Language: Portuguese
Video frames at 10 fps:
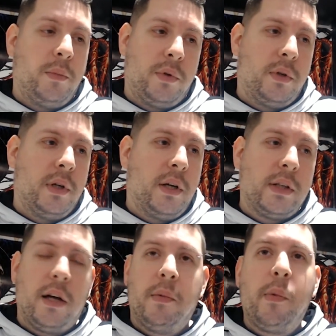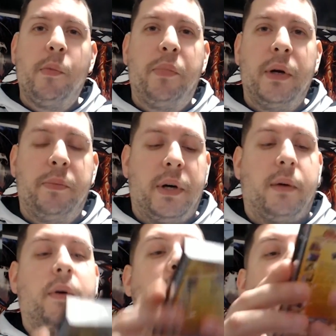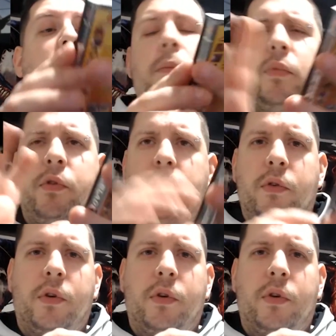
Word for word: Porque está um pouco impecável. Mas